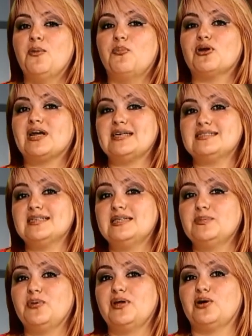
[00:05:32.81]
porque este
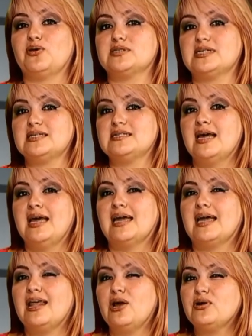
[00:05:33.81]
tipo de cosas
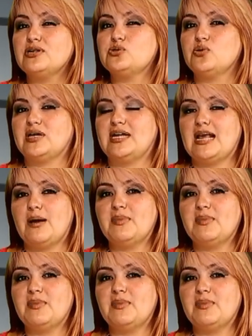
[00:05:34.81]
creo que surgiría